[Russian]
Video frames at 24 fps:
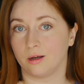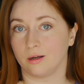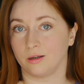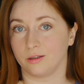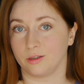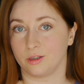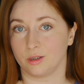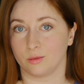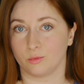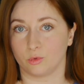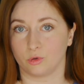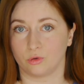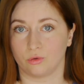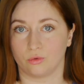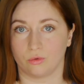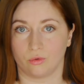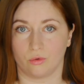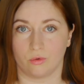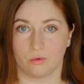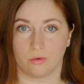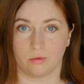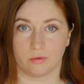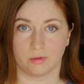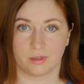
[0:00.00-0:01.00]
тем,
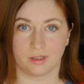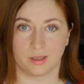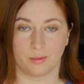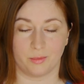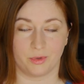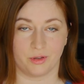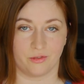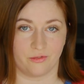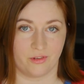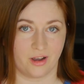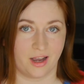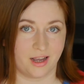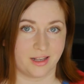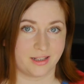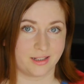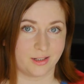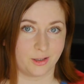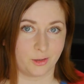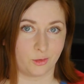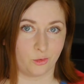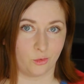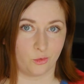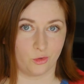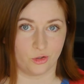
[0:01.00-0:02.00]
кто
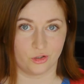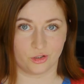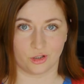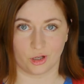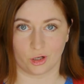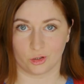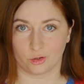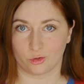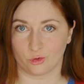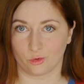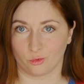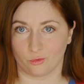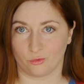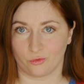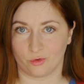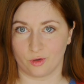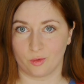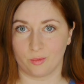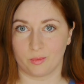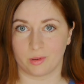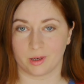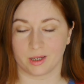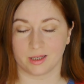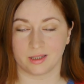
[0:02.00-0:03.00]
сомневается, кто не знает, что
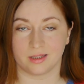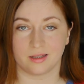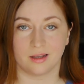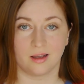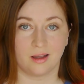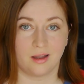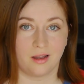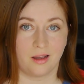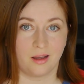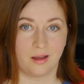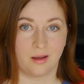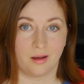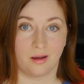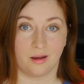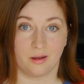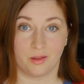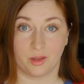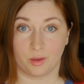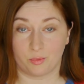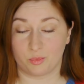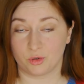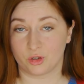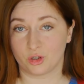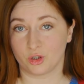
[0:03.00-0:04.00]
выбрать. Э,
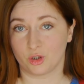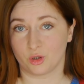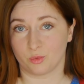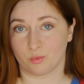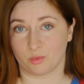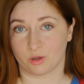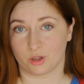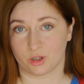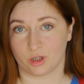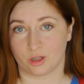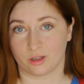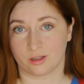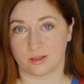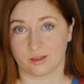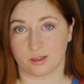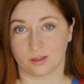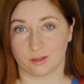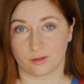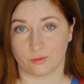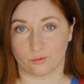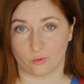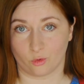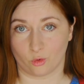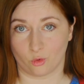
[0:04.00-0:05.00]
напишите, пожалуйста,
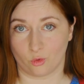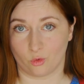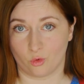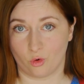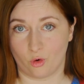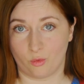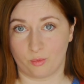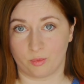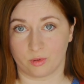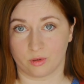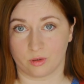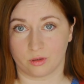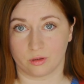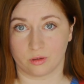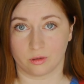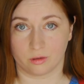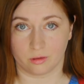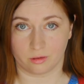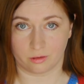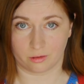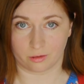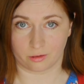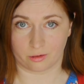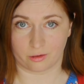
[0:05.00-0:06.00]
свой опыт,
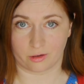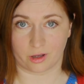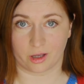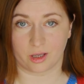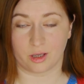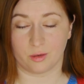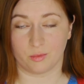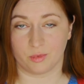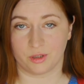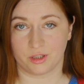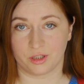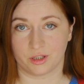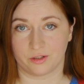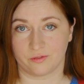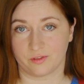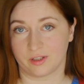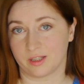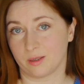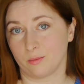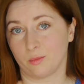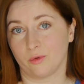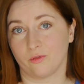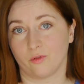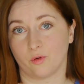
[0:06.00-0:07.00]
э, какими
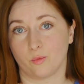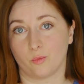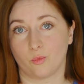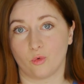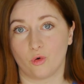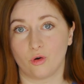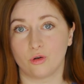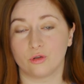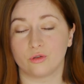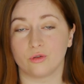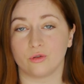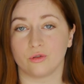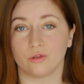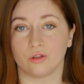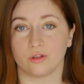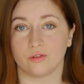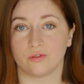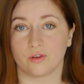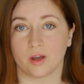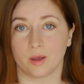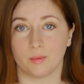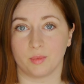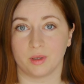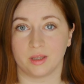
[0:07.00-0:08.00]
сервисами вы
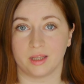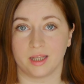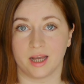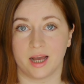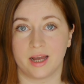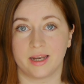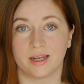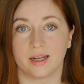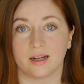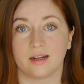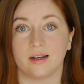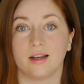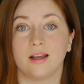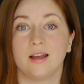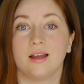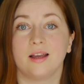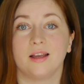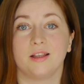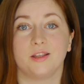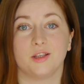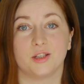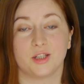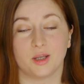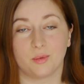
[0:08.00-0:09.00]
пользуетесь в комментариях.
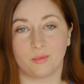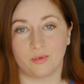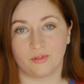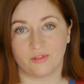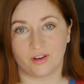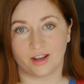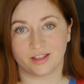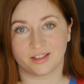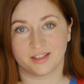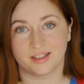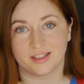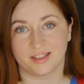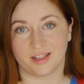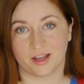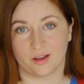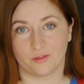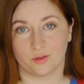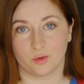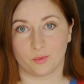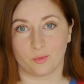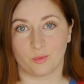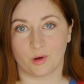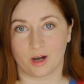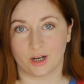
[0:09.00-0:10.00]
Не забывайте
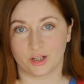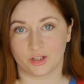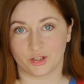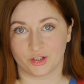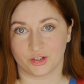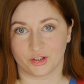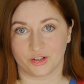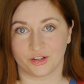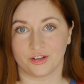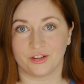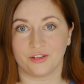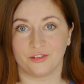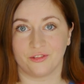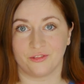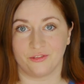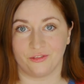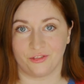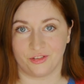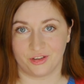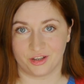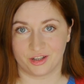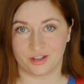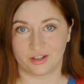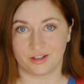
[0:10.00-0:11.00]
ставить пальчик
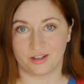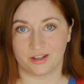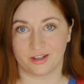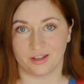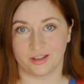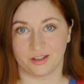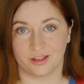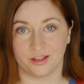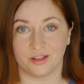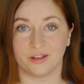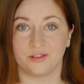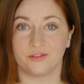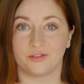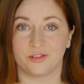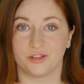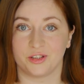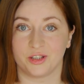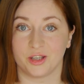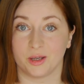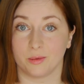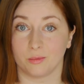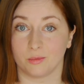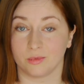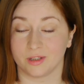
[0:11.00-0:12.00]
вверх. И
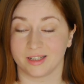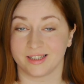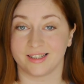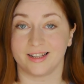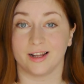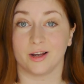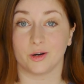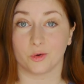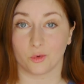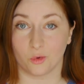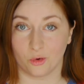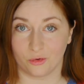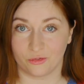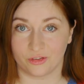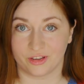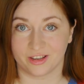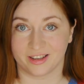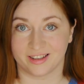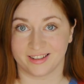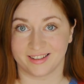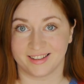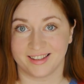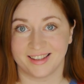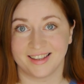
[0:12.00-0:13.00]
всем
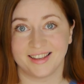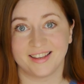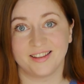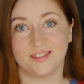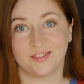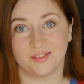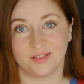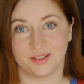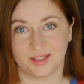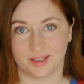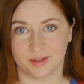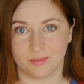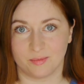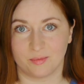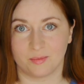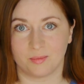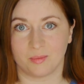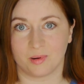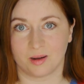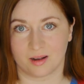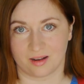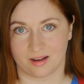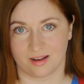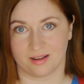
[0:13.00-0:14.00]
здоровья и всем
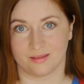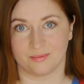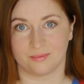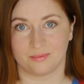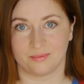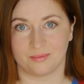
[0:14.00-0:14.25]
пока!